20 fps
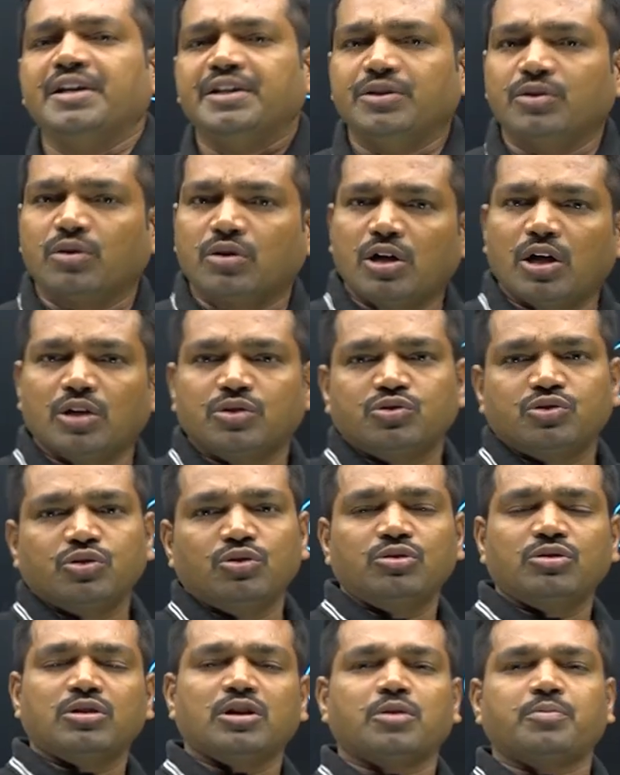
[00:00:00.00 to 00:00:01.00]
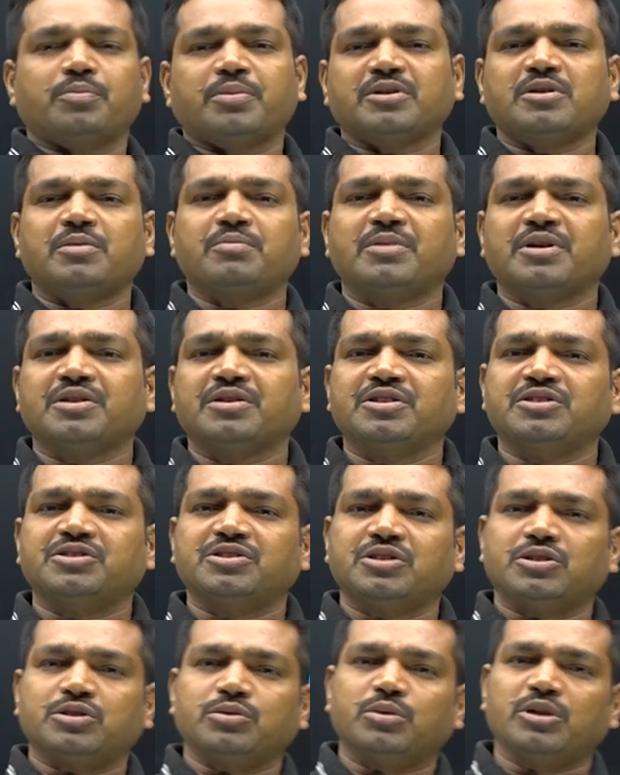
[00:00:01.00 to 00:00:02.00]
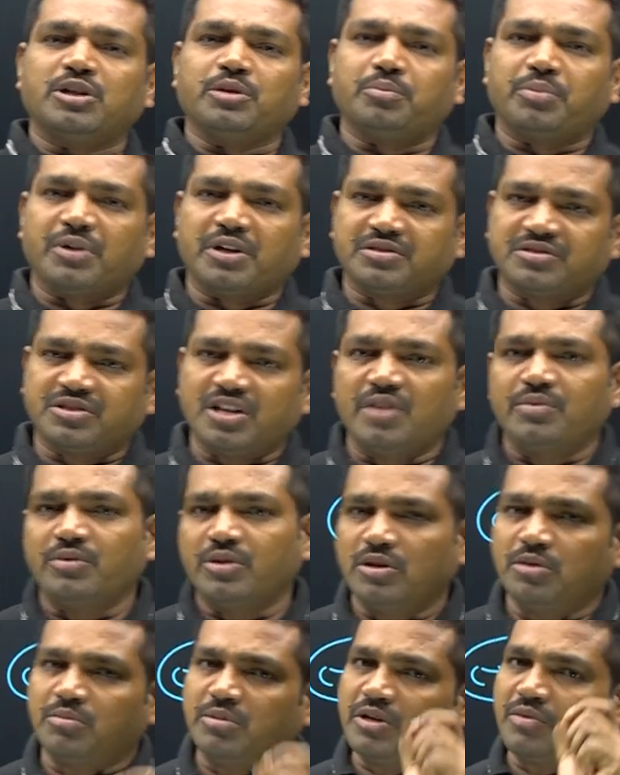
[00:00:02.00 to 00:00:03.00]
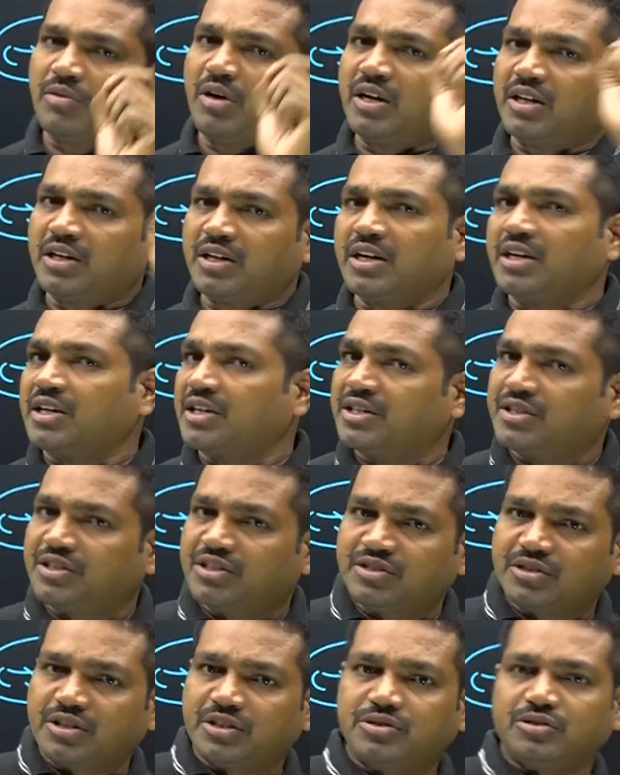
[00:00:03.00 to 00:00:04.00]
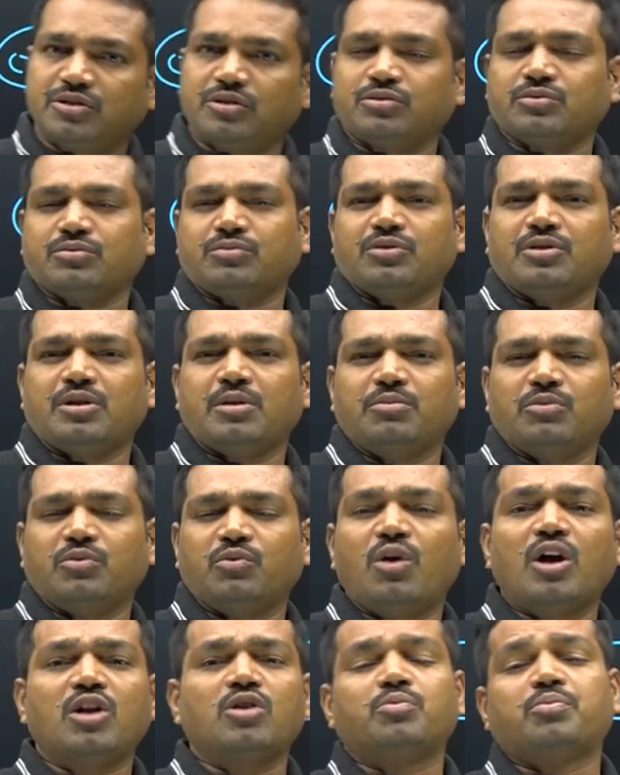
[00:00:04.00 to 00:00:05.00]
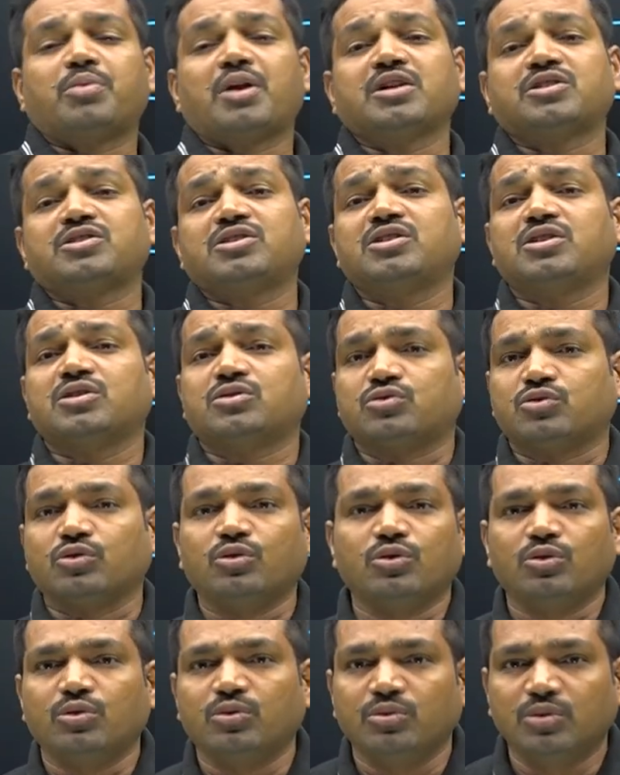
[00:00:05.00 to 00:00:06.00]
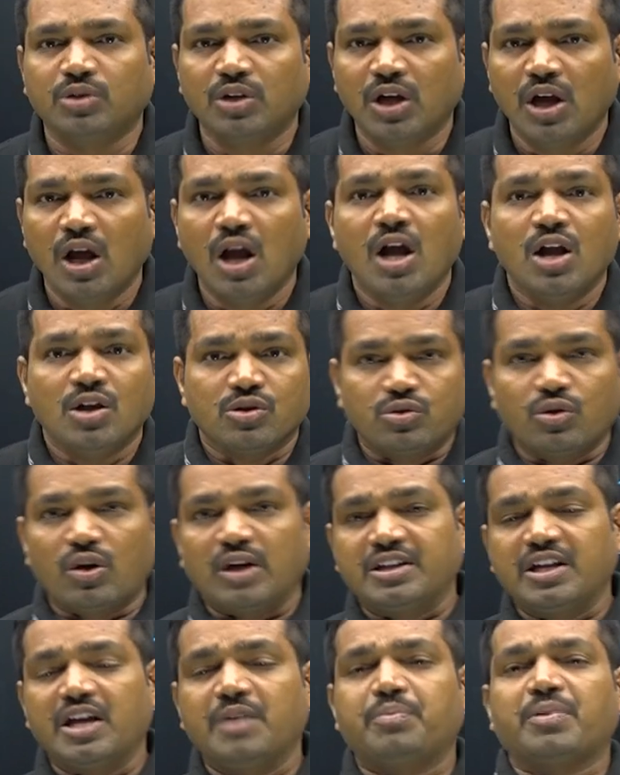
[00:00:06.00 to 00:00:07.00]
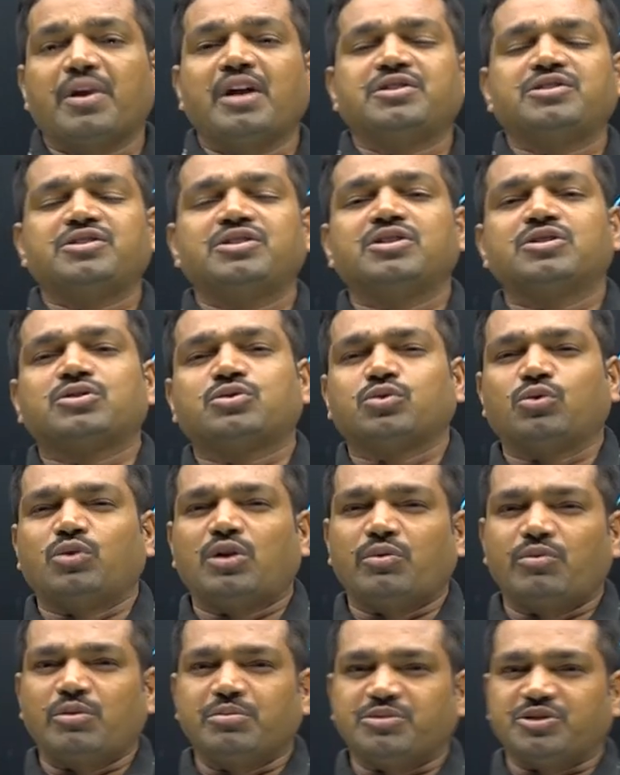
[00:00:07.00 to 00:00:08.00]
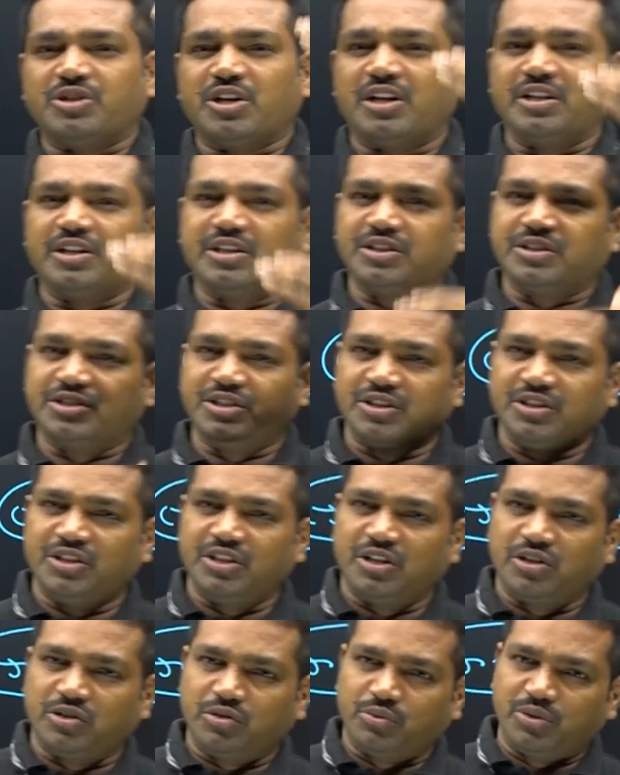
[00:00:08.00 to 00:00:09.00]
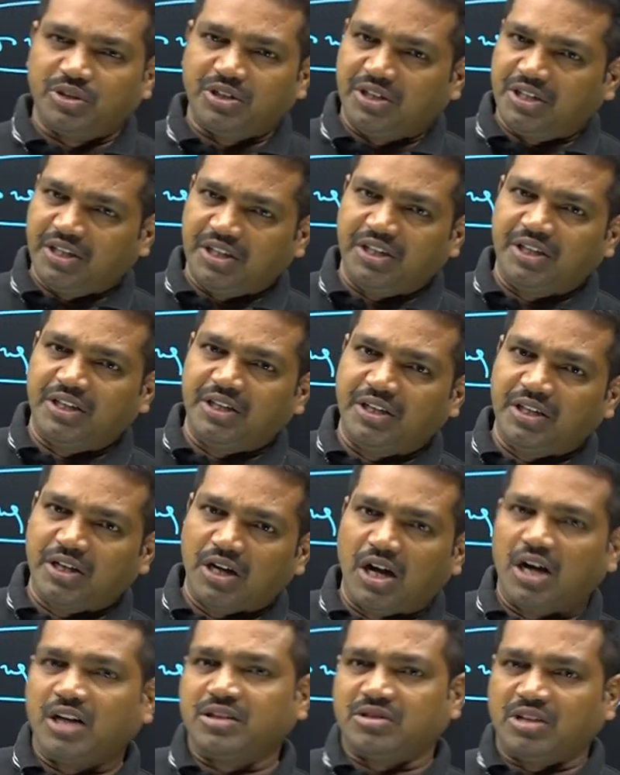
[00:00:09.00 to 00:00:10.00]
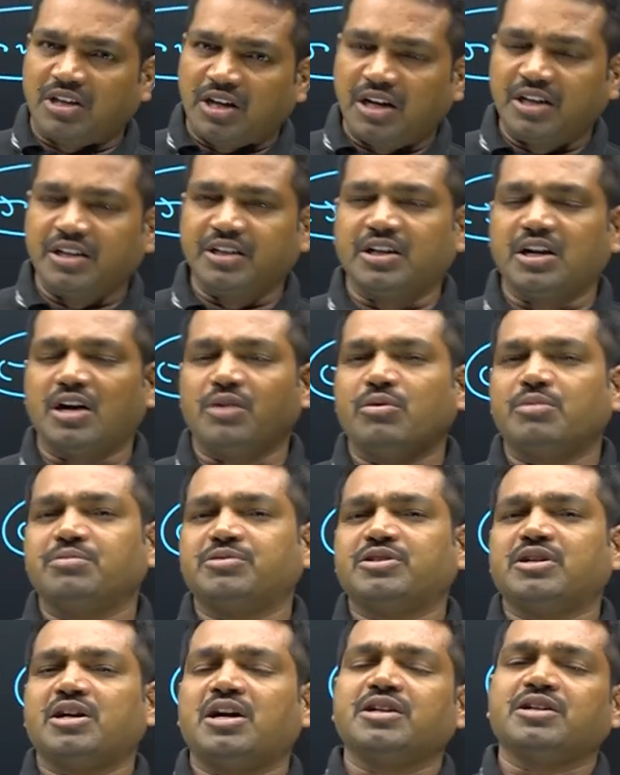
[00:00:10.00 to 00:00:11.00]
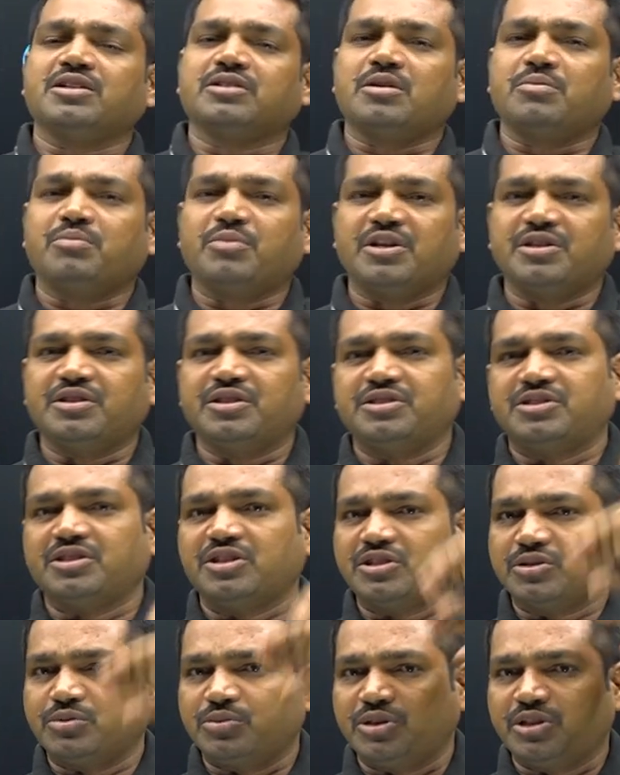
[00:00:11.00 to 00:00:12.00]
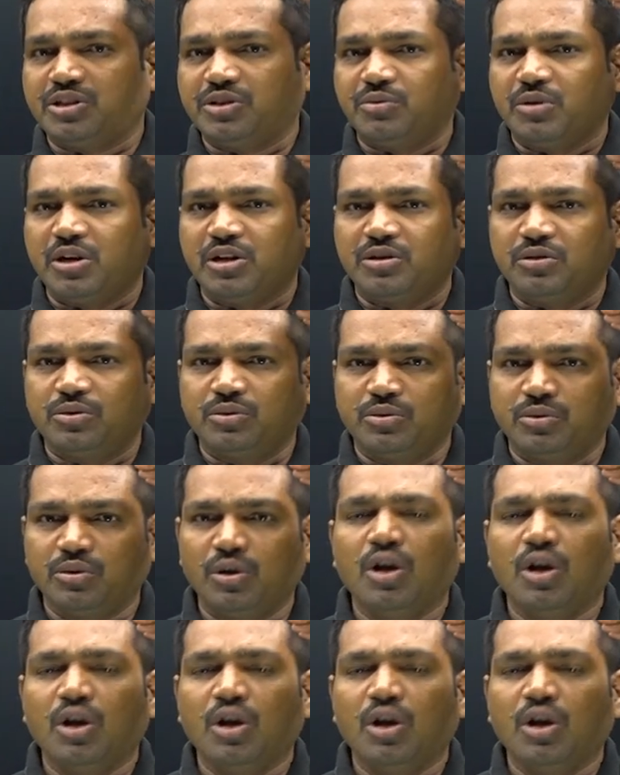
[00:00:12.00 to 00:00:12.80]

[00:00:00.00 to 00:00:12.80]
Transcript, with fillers: ఈ యొక్క చోళులకు సంబంధించినటువంటి ప్రస్తావనను మనం ఆల్రెడీ అక్కడ డిస్కస్ చేసుకున్నాం వాళ్ళు ప్రాచీన చోళులు సో అదే ప్రాచీన చోళ వంశానికి చెందినటువంటి ఆ తరానికి ఆ వంశానికి సంబంధించినటువంటి వారిలో